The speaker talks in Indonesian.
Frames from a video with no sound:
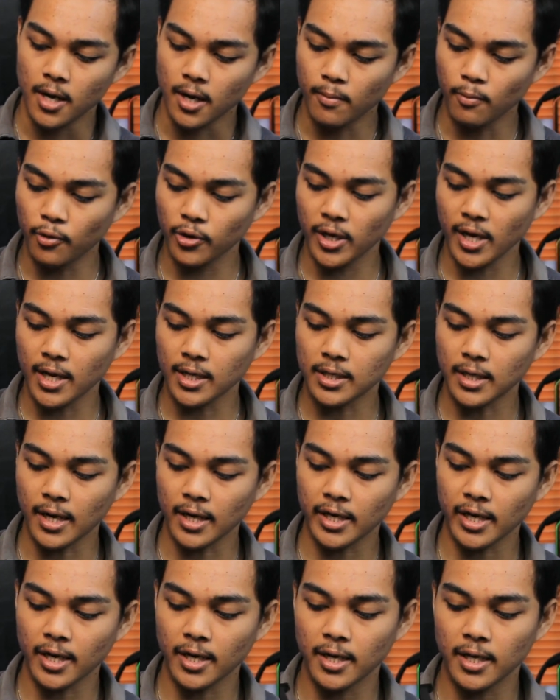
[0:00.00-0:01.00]
Kemudian
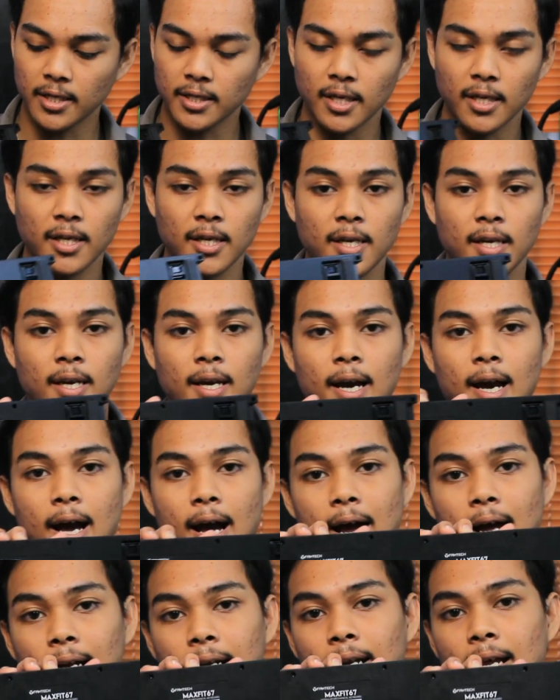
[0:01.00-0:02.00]
terakhir di sini
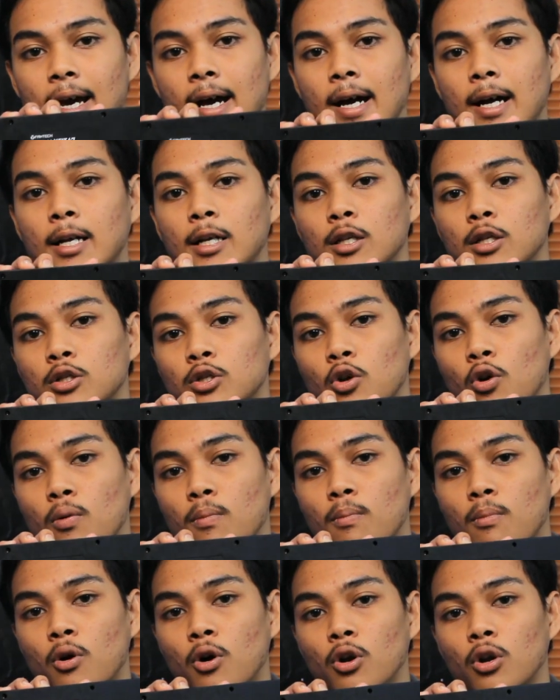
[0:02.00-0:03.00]
ada
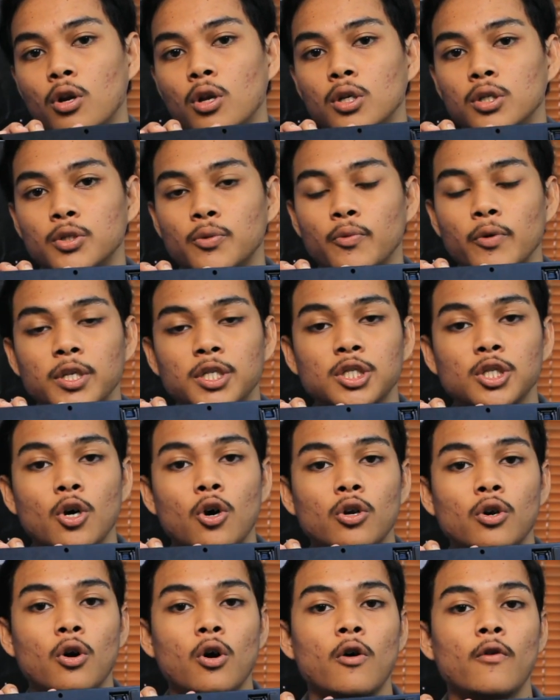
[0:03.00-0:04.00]
tombol switch
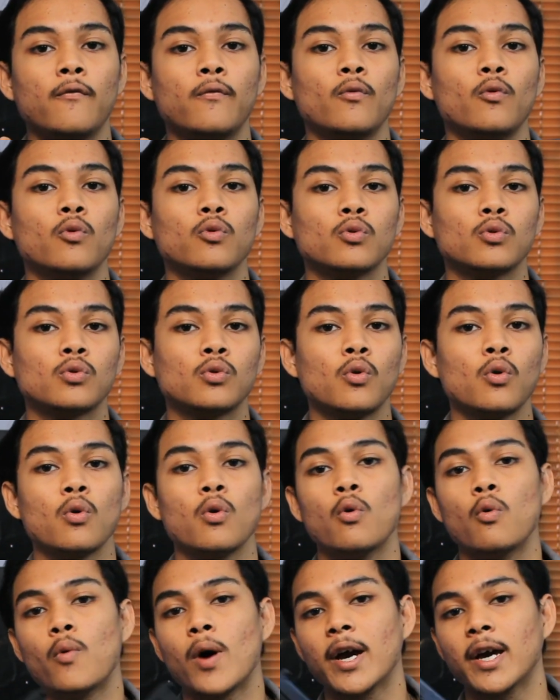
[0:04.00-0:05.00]
on off untuk
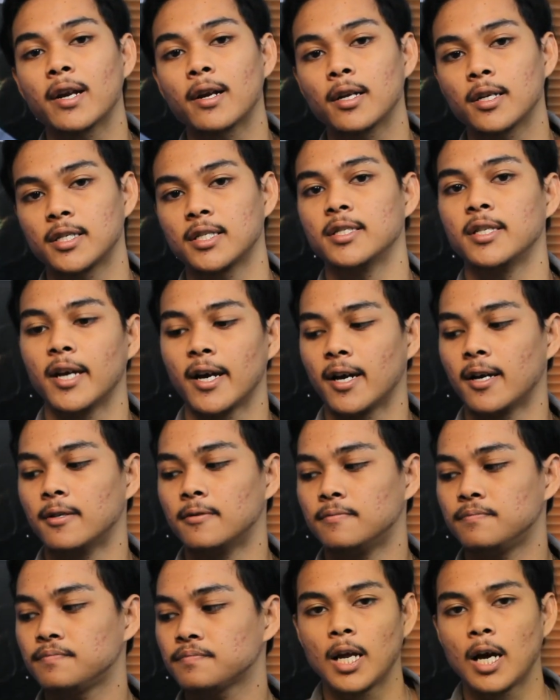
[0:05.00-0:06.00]
wirelessnya.
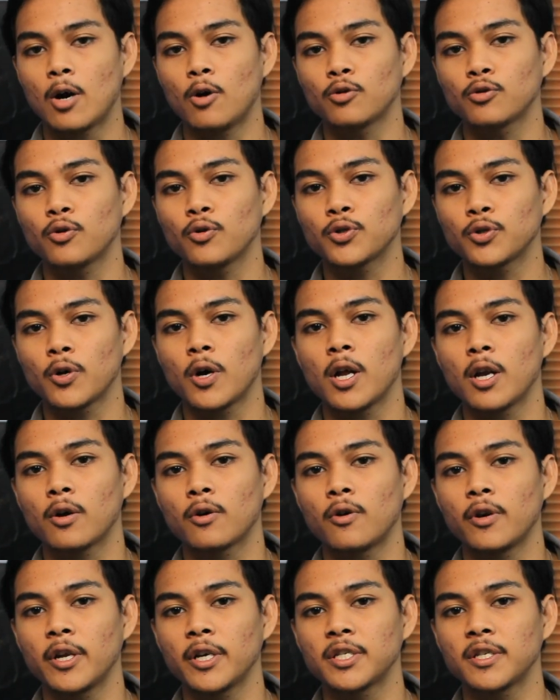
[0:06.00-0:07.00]
Nah untuk soal
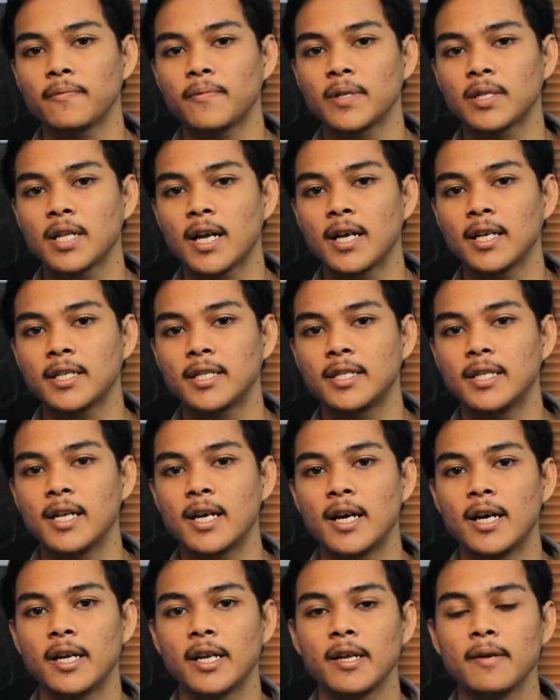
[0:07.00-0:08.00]
koneksivitas
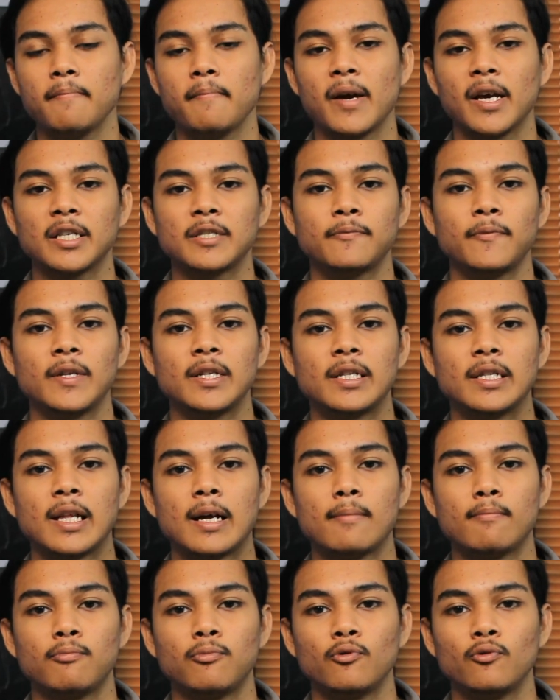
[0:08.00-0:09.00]
dari Maxfit
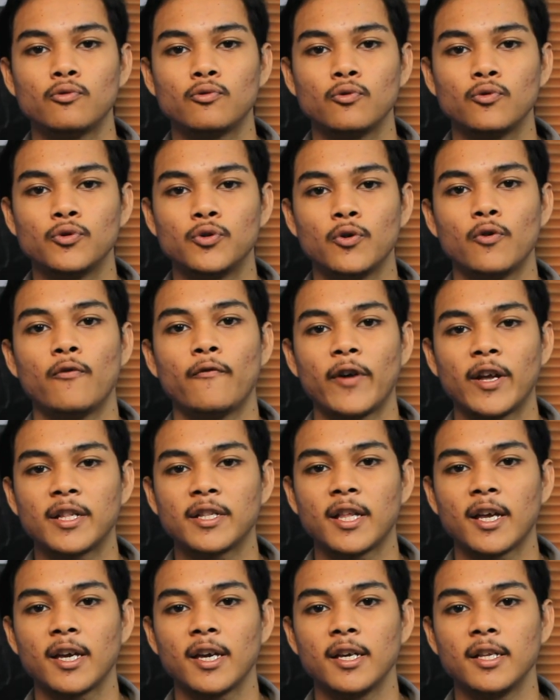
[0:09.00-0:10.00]
67
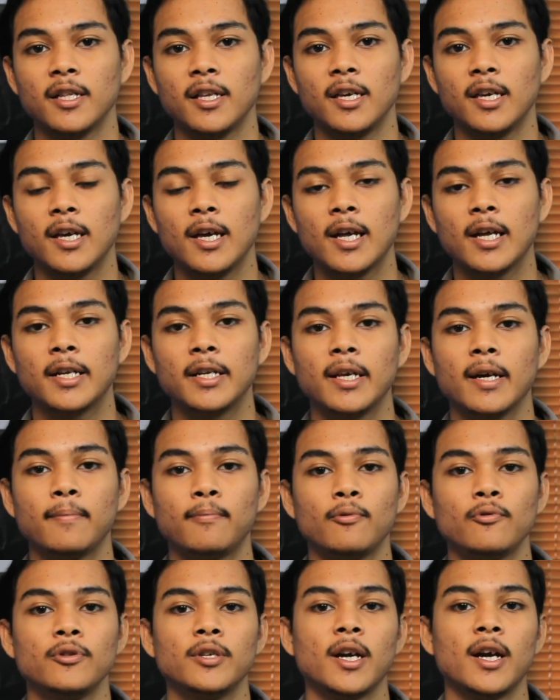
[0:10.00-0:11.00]
Ventec ini dia
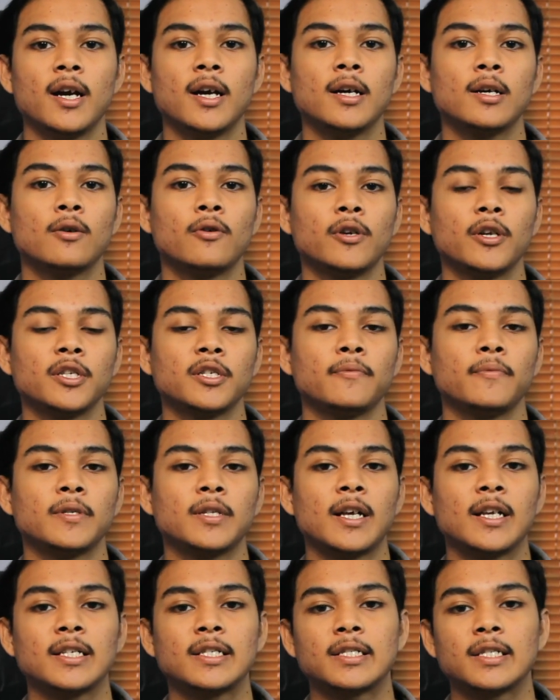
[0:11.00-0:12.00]
punya
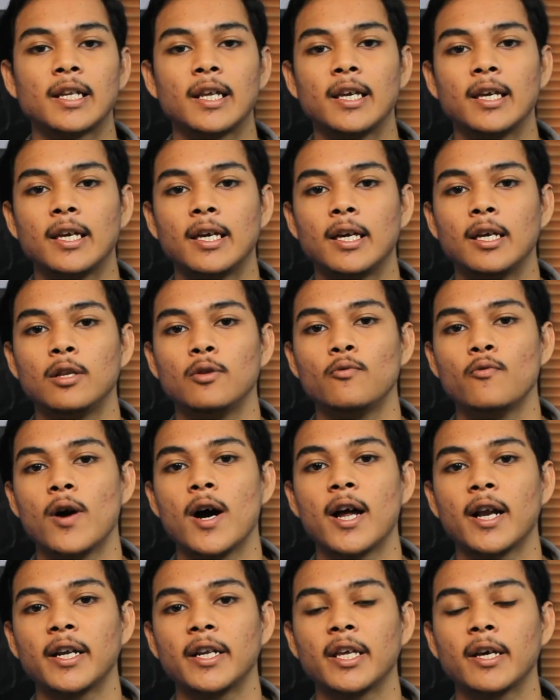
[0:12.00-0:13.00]
koneksivitas 3 in
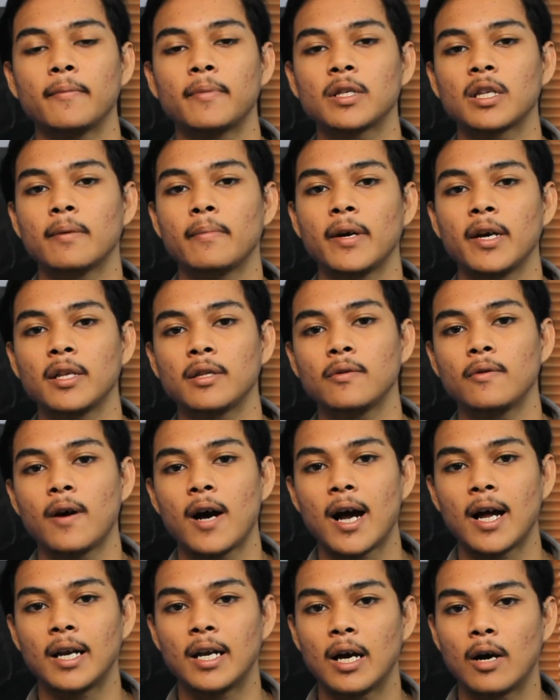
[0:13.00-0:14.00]
1. Yang pertama itu
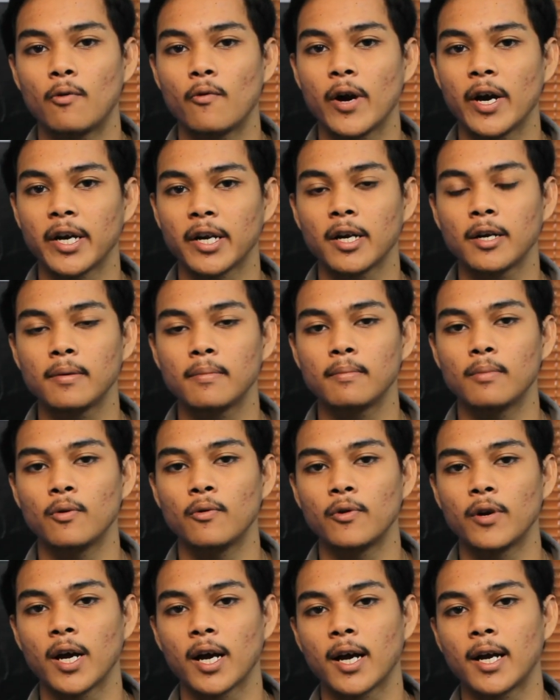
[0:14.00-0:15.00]
ada wired
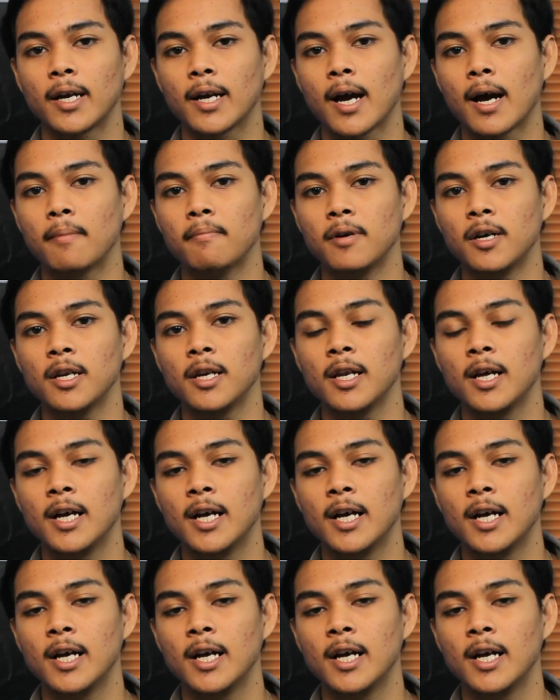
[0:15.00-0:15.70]
menggunakan kabel.